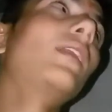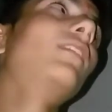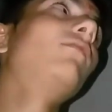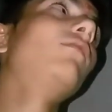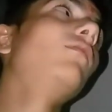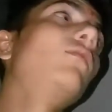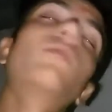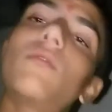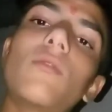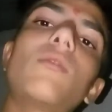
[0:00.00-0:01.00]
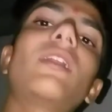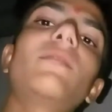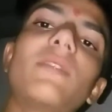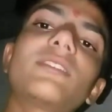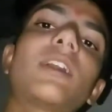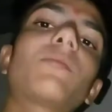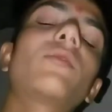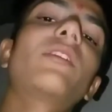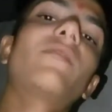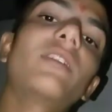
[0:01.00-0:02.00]
वाले वो वाली प्लेस
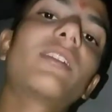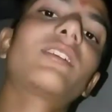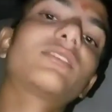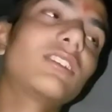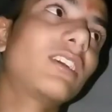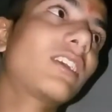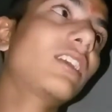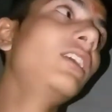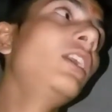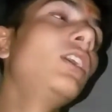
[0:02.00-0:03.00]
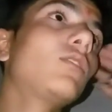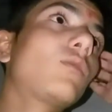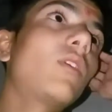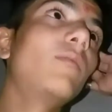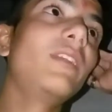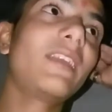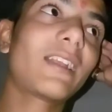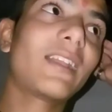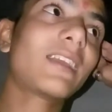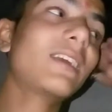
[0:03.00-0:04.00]
आपको डेफिनेटली अच्छी लगेगी तो अभी
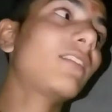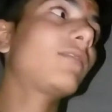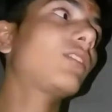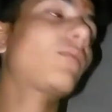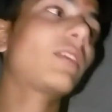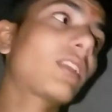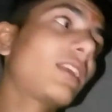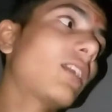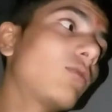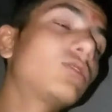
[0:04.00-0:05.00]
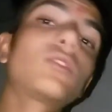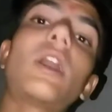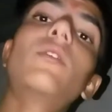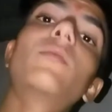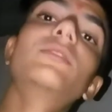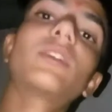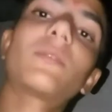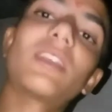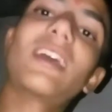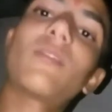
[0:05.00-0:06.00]
निकलेंगे अभी तो मैं तैयार हो चुका हूँ अभी
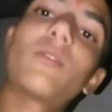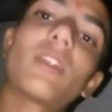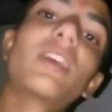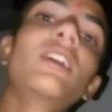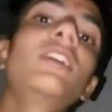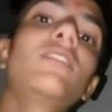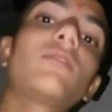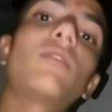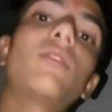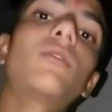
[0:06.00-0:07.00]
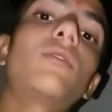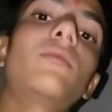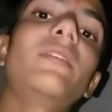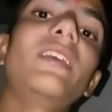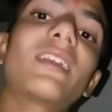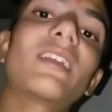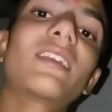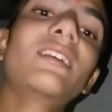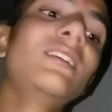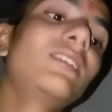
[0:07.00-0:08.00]
सब तैयार हो रहे हैं तो अभी
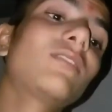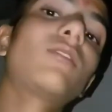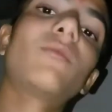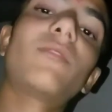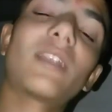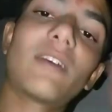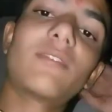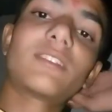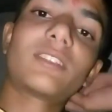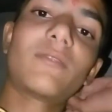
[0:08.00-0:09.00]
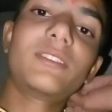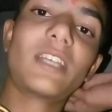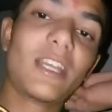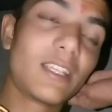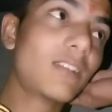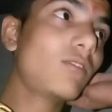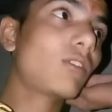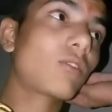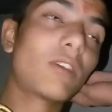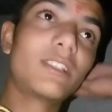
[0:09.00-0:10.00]
देखेंगे तो अब फटाफट से अभी जाएंगे
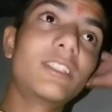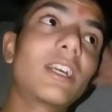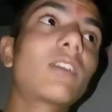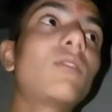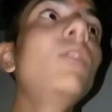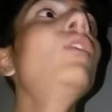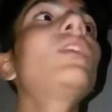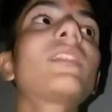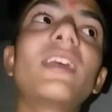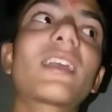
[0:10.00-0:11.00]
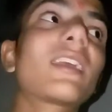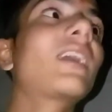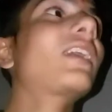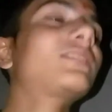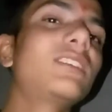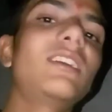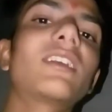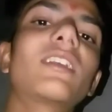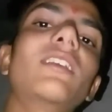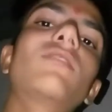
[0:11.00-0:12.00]
और वो वाली जगह को देखेंगे कैसी
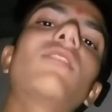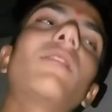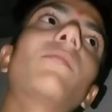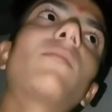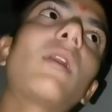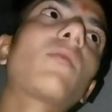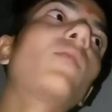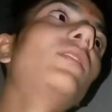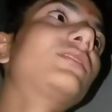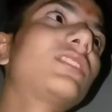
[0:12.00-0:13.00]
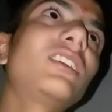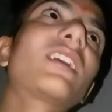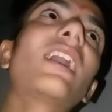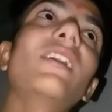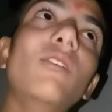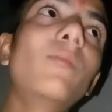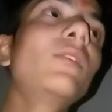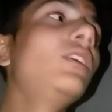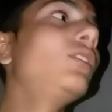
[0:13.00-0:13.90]
लगेगी तो आप आपको भी अच्छी लगे आई होप